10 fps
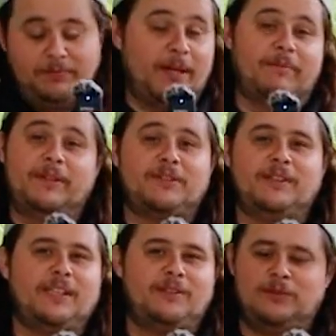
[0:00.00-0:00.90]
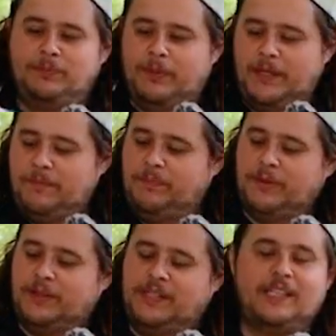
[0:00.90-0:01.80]
para mí son datos súper
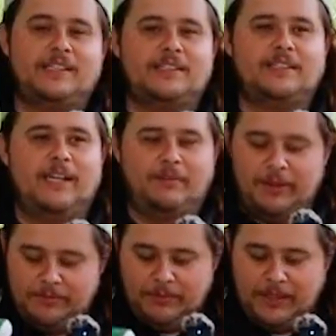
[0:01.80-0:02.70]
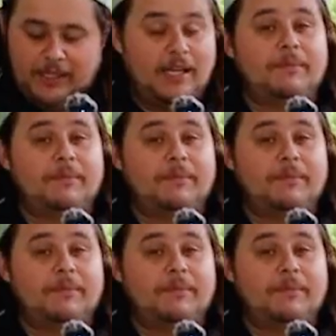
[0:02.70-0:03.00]
importantes de la misma marca.